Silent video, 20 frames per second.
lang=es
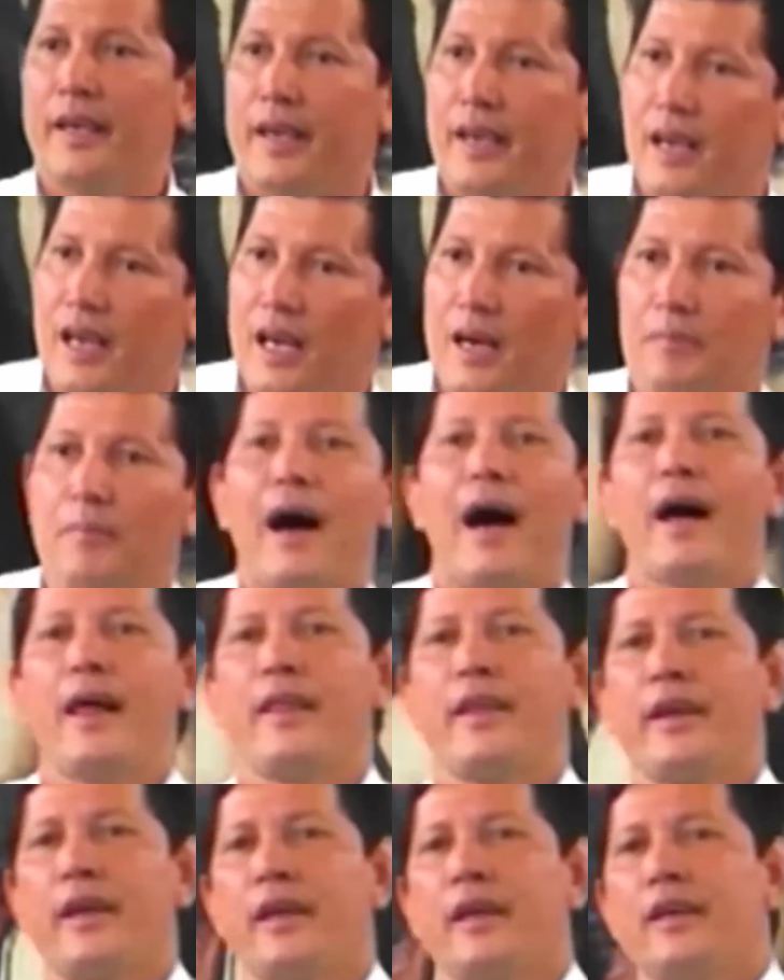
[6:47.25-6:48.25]
y la
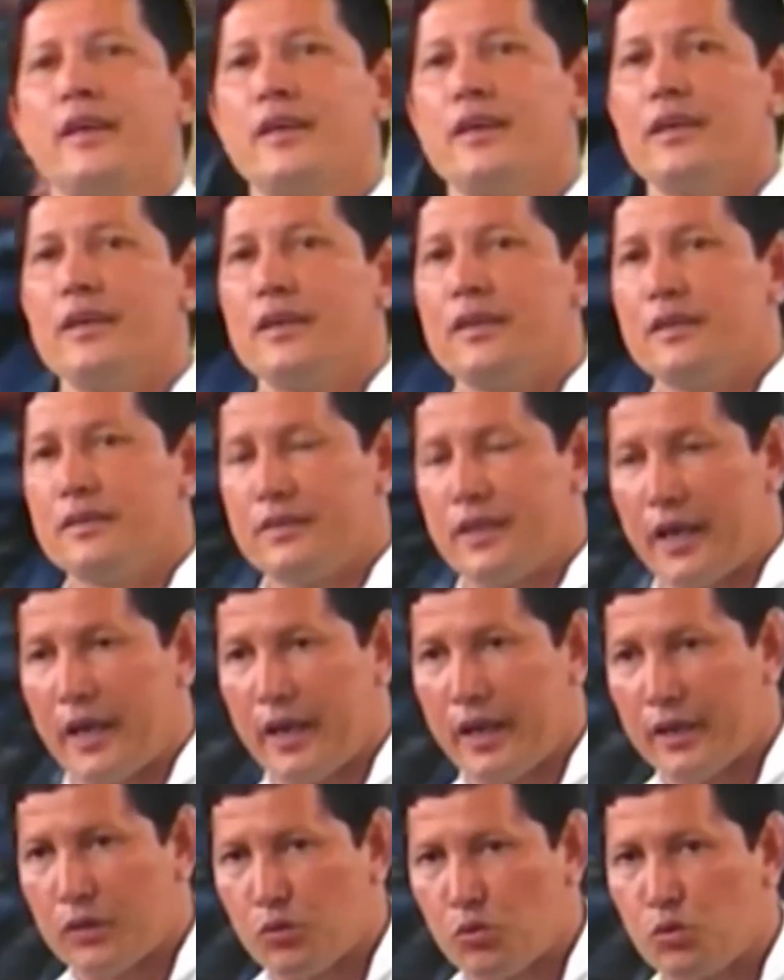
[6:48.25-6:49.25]
Madre
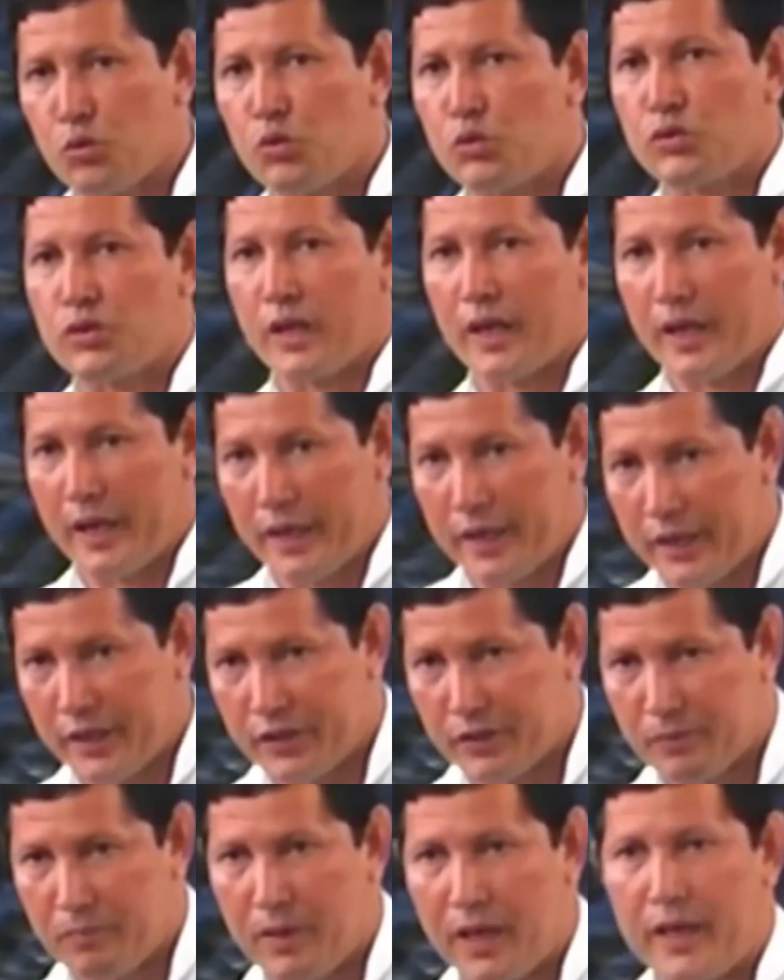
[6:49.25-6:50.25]
de Jesús
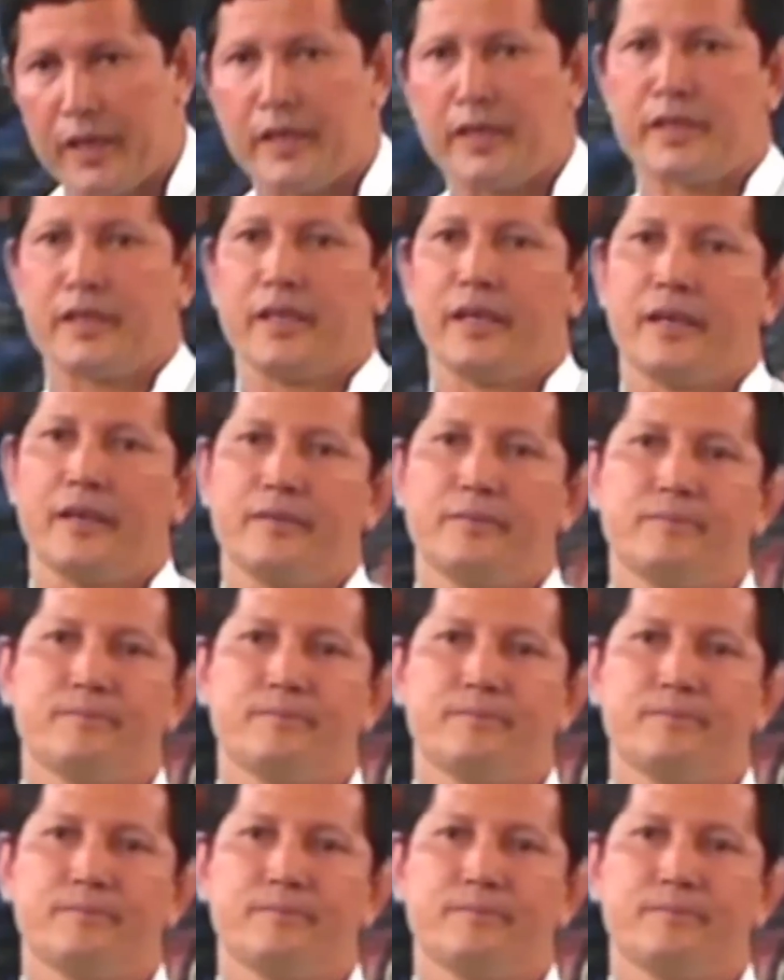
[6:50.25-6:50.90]
es María,